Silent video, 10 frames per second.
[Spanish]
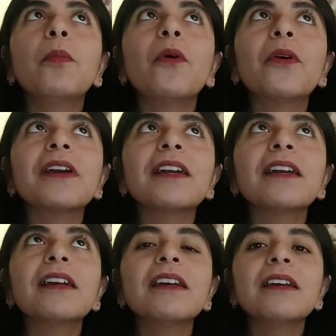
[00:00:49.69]

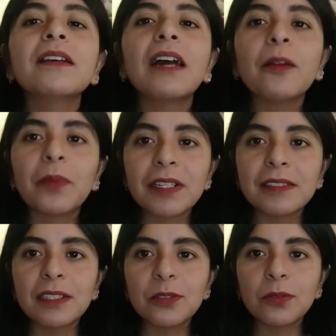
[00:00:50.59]
Porque al
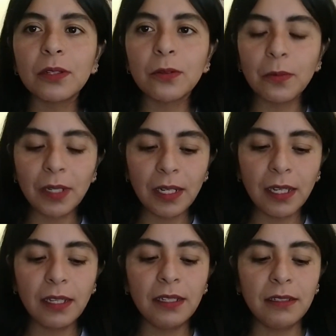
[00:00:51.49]
parecer es una
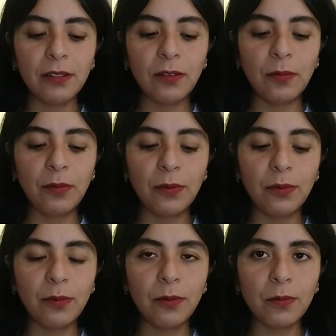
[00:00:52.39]
novela
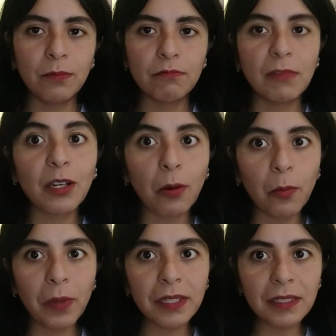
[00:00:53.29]
como de
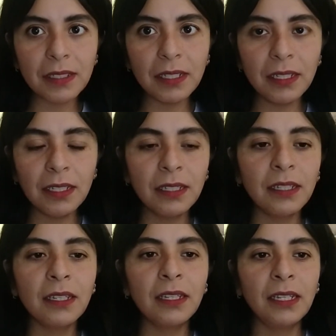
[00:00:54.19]
romance,
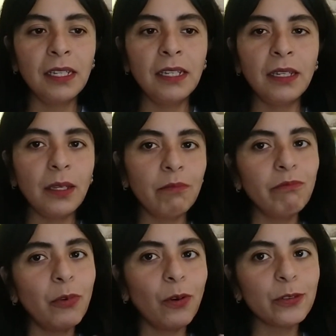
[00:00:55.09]

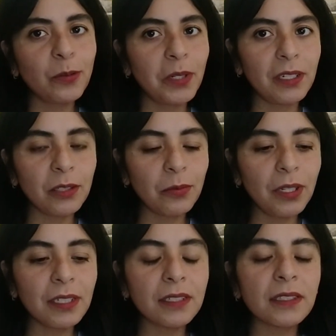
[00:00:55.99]
un poco
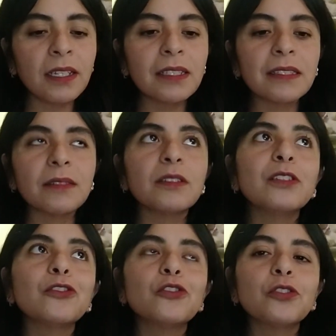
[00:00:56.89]
sobrenatural quizás,
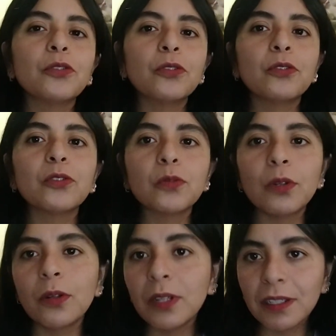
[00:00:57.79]
yo no
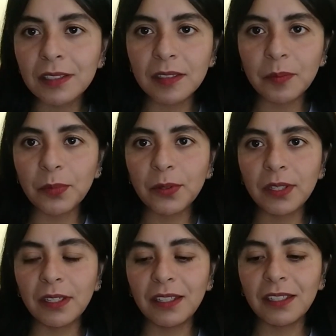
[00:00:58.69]
suelo leer ese tipo
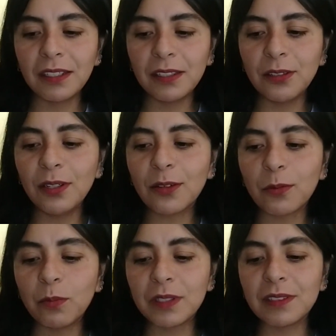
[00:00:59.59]
de género, el
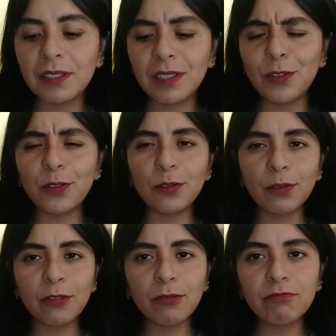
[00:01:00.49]
romance y
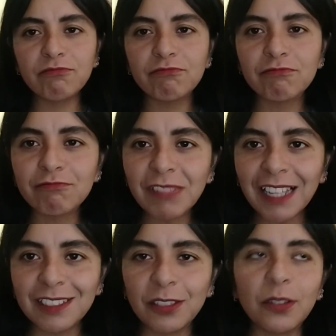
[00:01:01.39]
yo
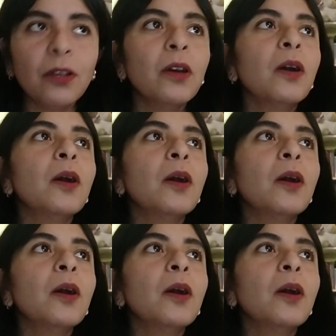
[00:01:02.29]
casi no.